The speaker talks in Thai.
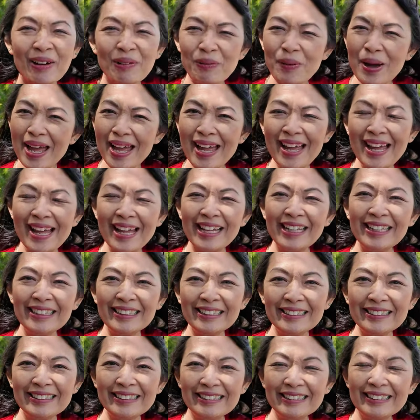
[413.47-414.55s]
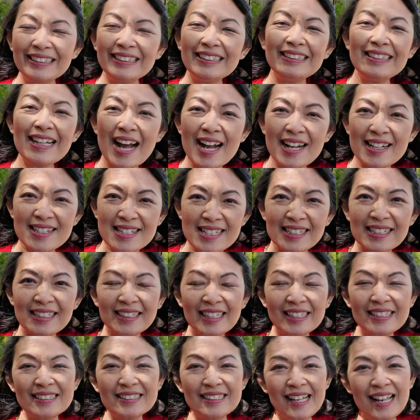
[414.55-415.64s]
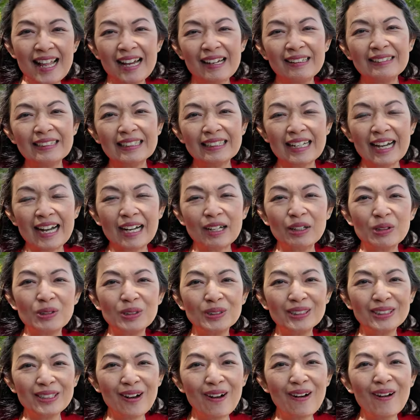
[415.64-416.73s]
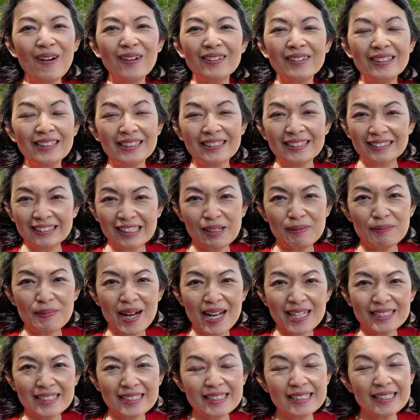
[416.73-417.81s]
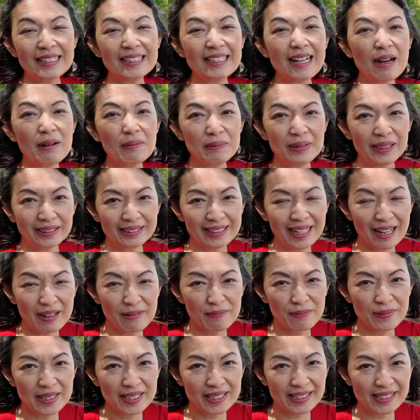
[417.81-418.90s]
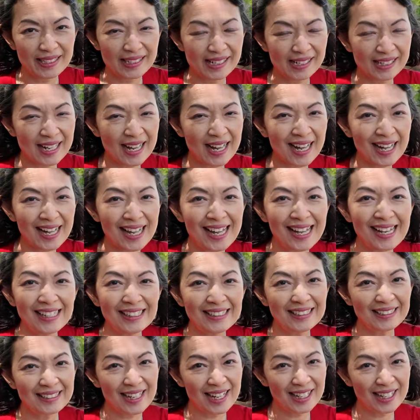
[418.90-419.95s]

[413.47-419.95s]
แหมอยากเจอกันซะแล้วนะคะ โค้ชก็ตื่นเต้นมากที่จะได้กลับเมืองไทยปีนี้นะคะ ยัง